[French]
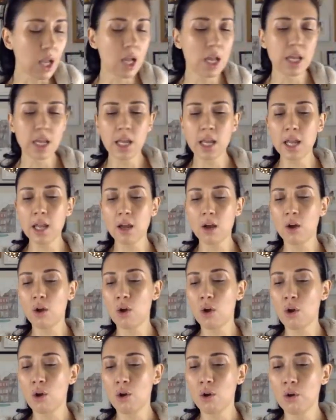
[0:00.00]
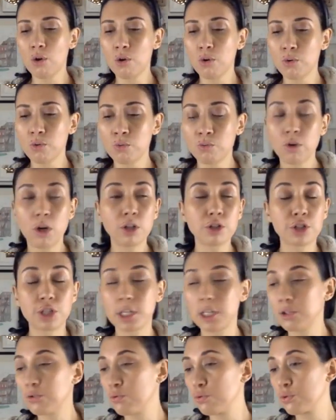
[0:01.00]
Et euh, moi,
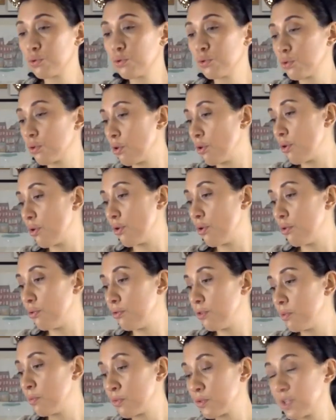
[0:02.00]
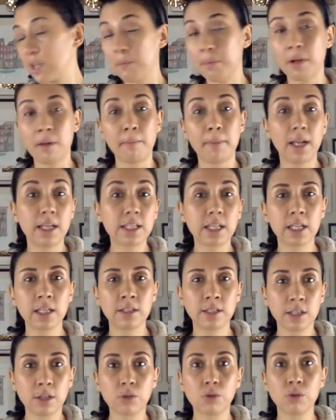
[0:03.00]
j'ai toujours euh, fait mon sapin malgré
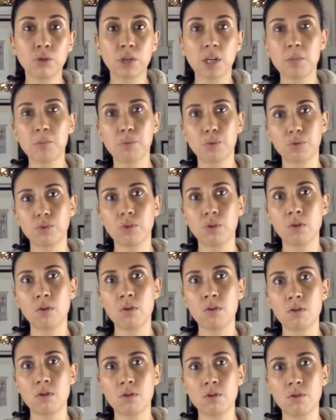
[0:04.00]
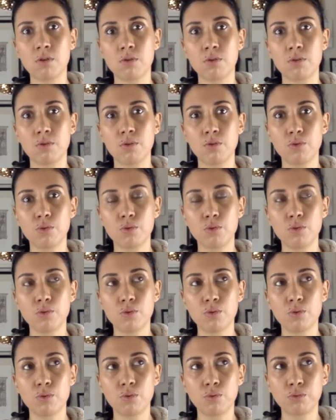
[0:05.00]
Neko. Et pourtant,
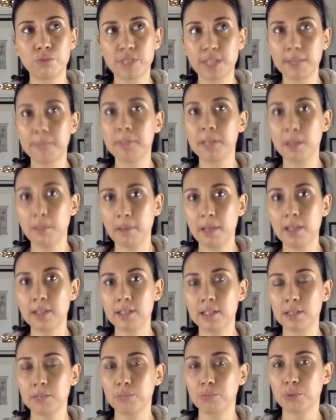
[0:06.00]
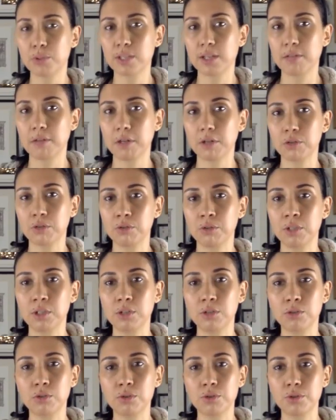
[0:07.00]
vous êtes bien placé pour savoir que
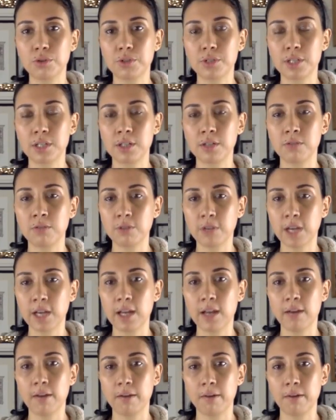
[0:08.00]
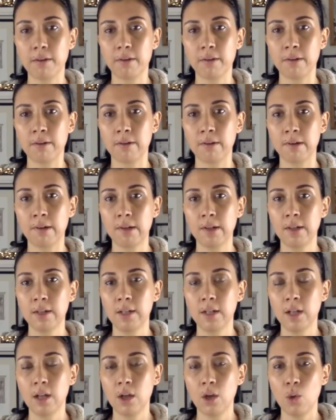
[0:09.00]
Neko, c'est une vraie,
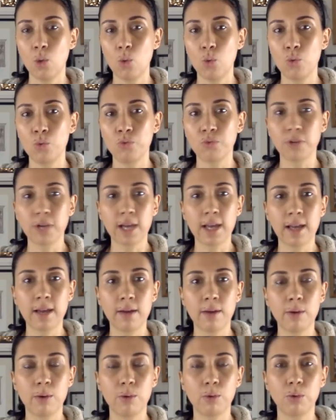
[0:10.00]
une vraie